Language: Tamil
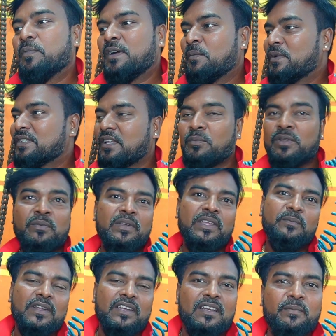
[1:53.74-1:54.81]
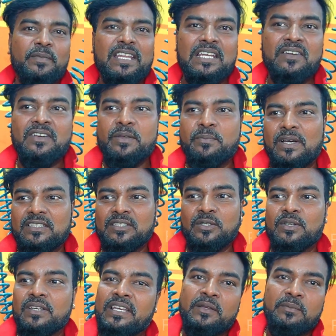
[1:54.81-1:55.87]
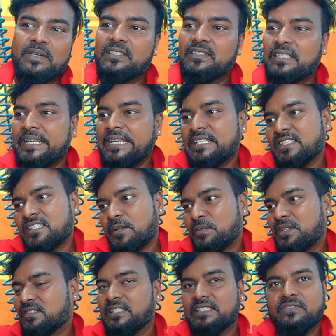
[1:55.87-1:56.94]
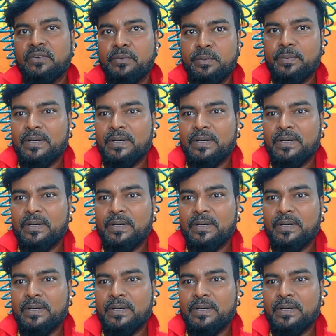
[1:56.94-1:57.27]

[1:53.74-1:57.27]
இப்போ நம்ம சபரி பைக் பண்ணல நம்ம என்ன வண்டி பார்த்துட்டு இருக்கோம் நீங்கள் பார்த்தீங்கன்னா இன்டர்செப்டர் சிக்ஸ் ஃபிஃப்டி